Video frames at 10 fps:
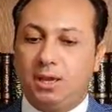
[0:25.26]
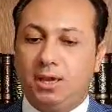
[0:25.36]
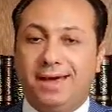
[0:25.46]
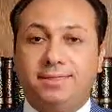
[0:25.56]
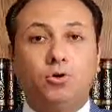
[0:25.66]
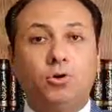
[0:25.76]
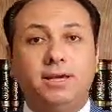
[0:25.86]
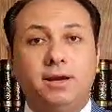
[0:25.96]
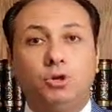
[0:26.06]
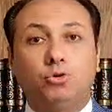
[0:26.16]
هذه
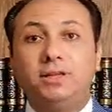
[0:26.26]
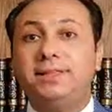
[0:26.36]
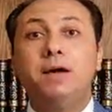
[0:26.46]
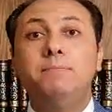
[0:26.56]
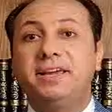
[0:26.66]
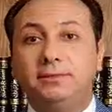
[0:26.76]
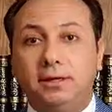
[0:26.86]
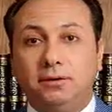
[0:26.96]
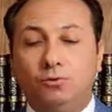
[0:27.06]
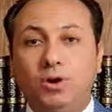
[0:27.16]
الكليه من الكليات الهامه
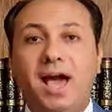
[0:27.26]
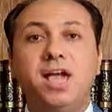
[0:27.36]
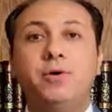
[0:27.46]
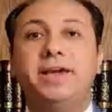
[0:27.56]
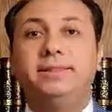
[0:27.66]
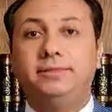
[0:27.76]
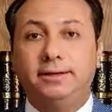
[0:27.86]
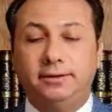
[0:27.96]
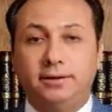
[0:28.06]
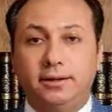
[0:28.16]
جدا والحيويه جدا
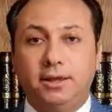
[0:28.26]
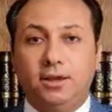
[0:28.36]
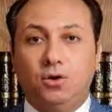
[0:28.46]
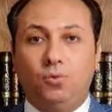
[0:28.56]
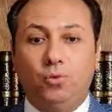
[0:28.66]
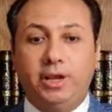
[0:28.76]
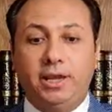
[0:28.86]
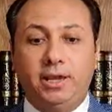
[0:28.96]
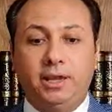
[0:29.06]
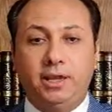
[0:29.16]
و...
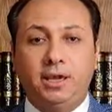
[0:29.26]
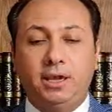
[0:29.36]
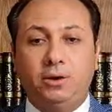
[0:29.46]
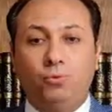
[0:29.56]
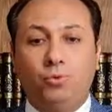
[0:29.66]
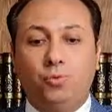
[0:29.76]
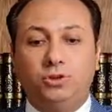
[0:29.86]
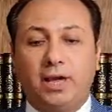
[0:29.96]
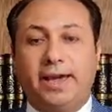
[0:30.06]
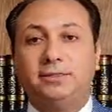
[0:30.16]

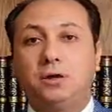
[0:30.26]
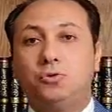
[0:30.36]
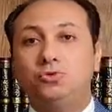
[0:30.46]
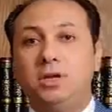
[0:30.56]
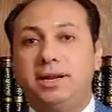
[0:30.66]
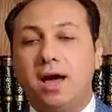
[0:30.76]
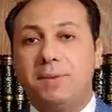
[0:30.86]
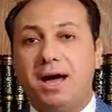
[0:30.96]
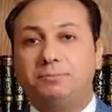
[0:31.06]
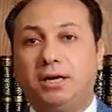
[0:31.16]
وتكاد تكون
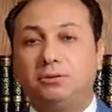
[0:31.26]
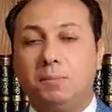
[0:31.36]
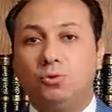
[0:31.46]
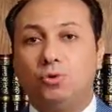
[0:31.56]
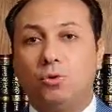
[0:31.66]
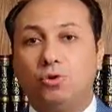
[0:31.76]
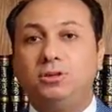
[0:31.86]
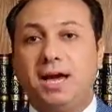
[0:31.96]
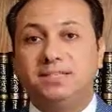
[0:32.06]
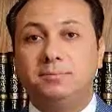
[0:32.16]
الجامعه بتاع دمنهور او كليه
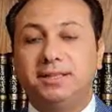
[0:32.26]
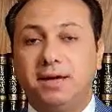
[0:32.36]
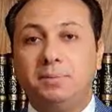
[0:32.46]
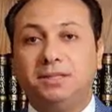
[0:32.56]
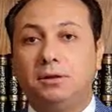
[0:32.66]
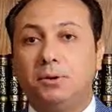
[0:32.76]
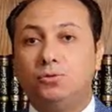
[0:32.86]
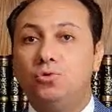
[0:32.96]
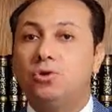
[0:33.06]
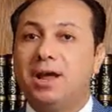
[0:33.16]
حاسبات جامعه
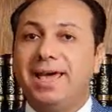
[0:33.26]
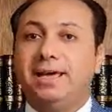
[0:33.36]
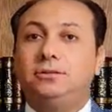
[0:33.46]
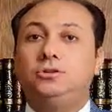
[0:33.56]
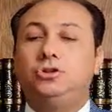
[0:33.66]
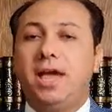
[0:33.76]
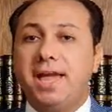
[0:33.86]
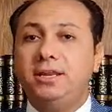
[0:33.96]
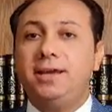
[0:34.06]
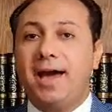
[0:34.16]
دمنهور
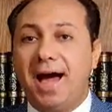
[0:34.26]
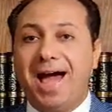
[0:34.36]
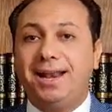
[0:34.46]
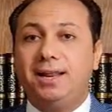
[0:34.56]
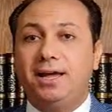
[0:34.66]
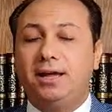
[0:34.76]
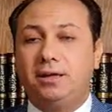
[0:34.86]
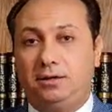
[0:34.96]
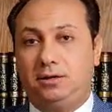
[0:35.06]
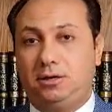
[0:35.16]
تاني
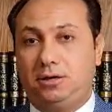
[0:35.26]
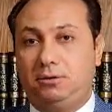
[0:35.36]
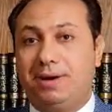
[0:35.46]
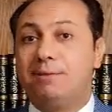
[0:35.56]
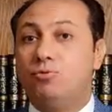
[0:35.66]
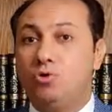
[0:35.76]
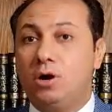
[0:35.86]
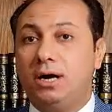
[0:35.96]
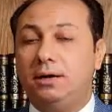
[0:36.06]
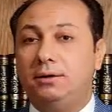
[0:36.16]
اعلى آه،
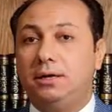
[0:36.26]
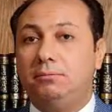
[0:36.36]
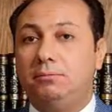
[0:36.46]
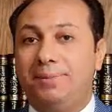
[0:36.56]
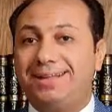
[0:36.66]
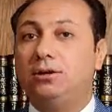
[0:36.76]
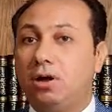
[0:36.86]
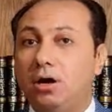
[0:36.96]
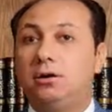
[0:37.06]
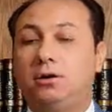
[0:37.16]
مجموع بعد
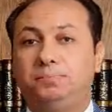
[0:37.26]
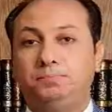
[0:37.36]
القاهره